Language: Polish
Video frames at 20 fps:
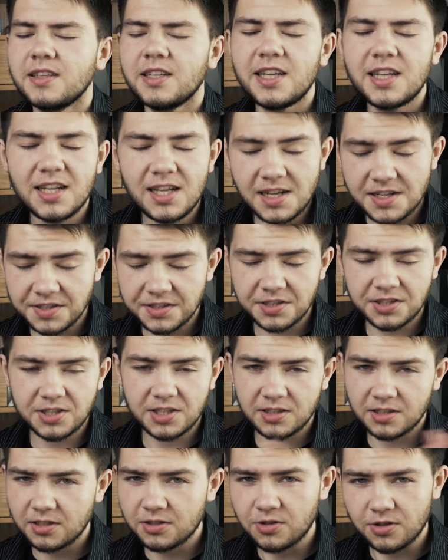Ile
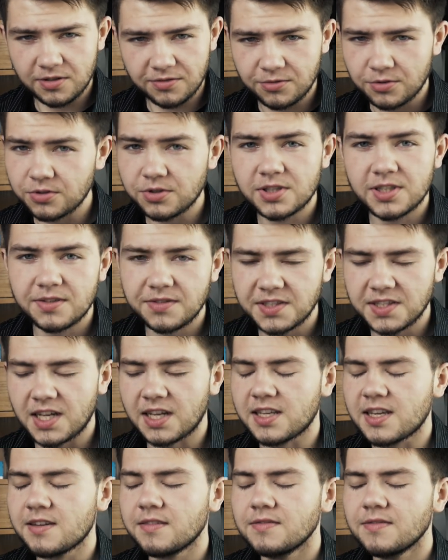jesteście tylko i wyłącznie w stanie.